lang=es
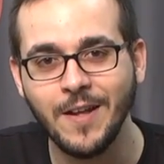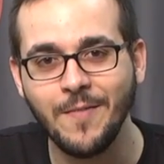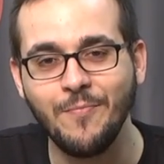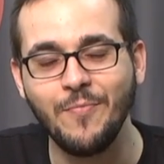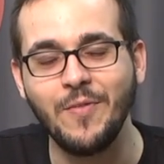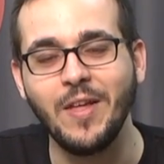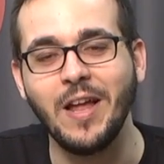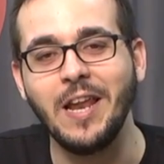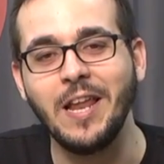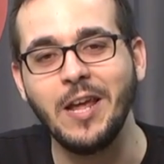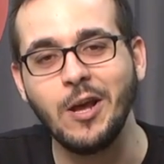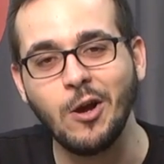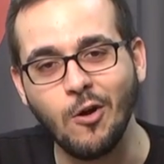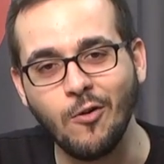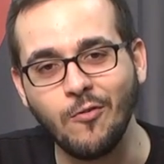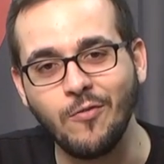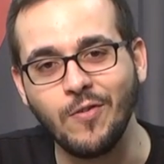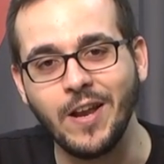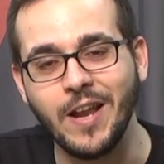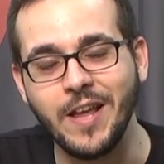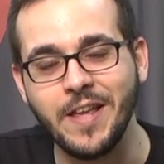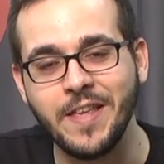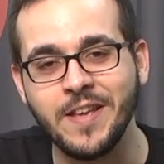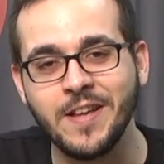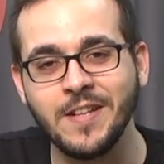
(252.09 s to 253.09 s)
De League of
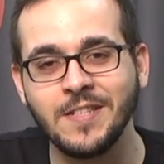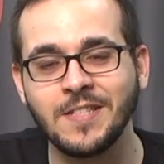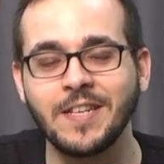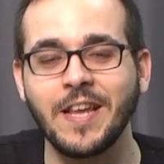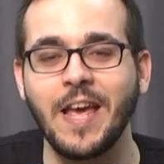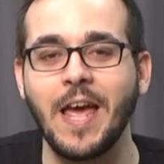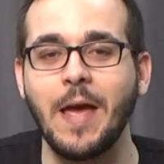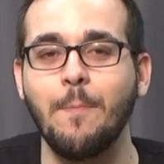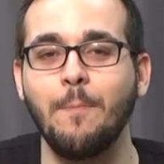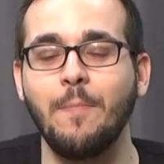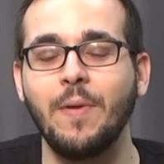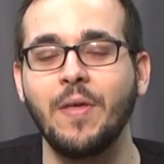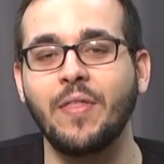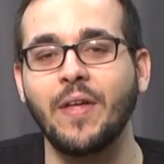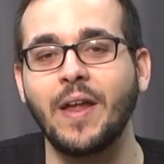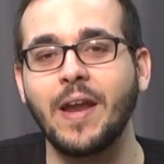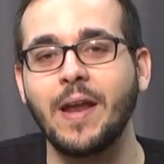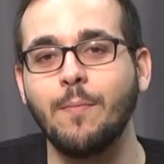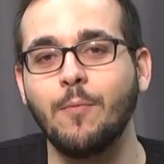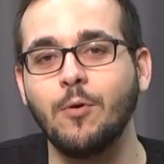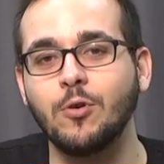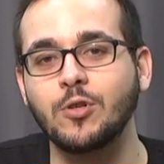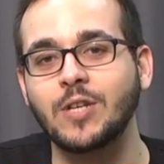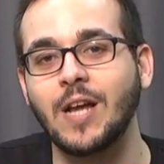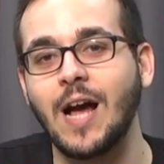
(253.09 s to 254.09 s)
Legends
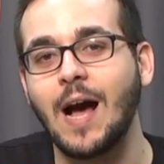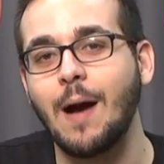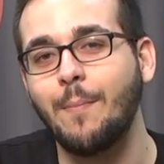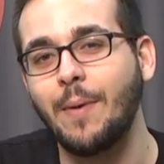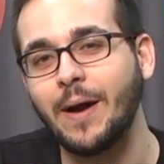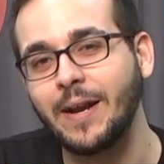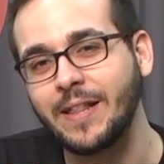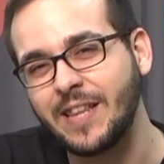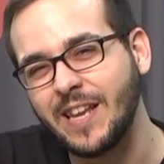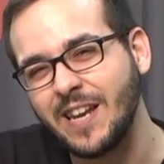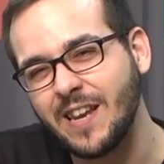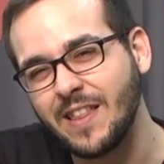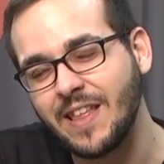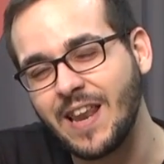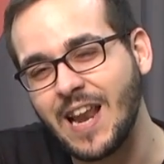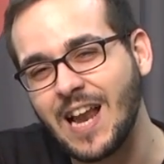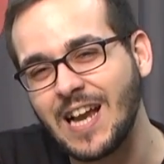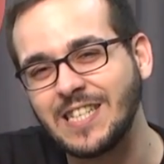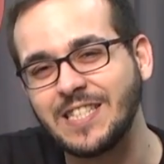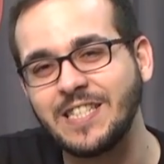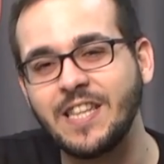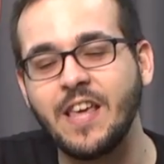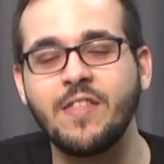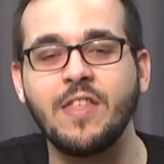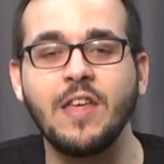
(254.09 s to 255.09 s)
empezaremos a partir de
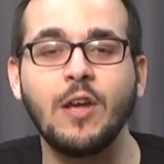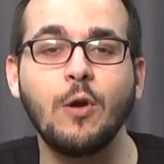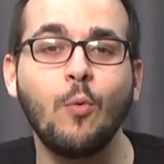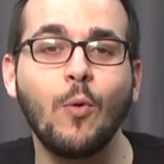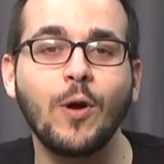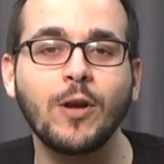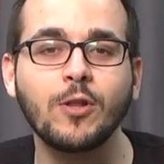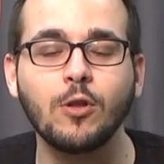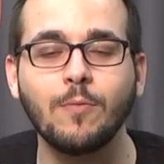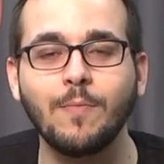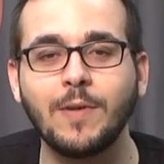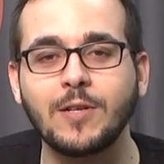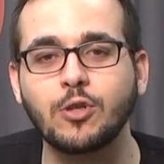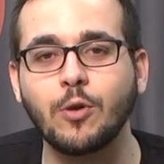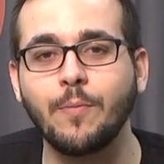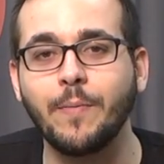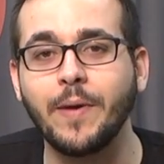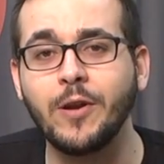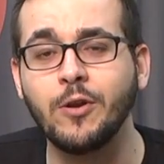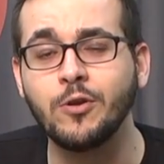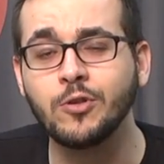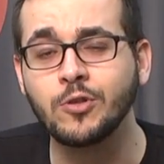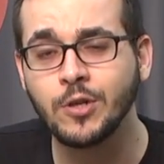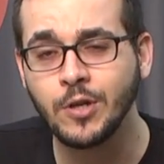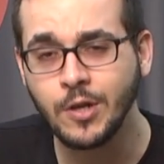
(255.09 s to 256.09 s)
las 10 y cuarto más o
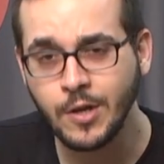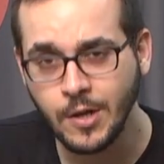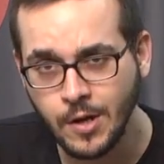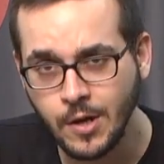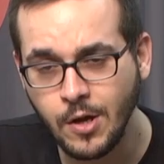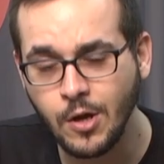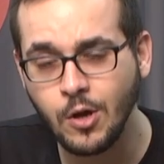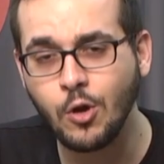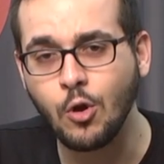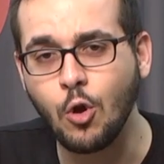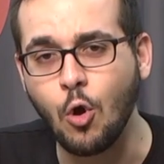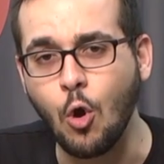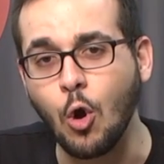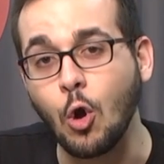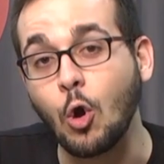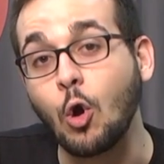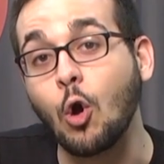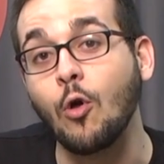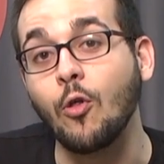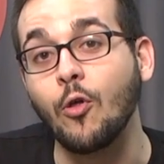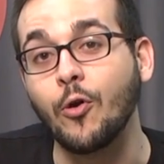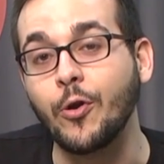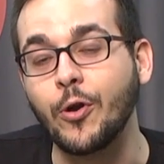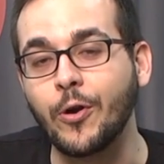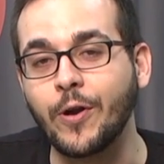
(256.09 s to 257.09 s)
menos con
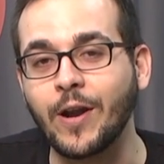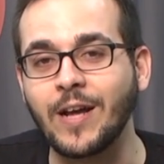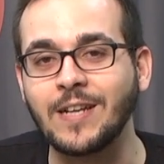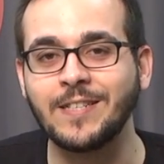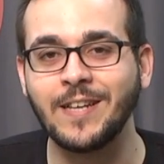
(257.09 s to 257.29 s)
Codonor Honor.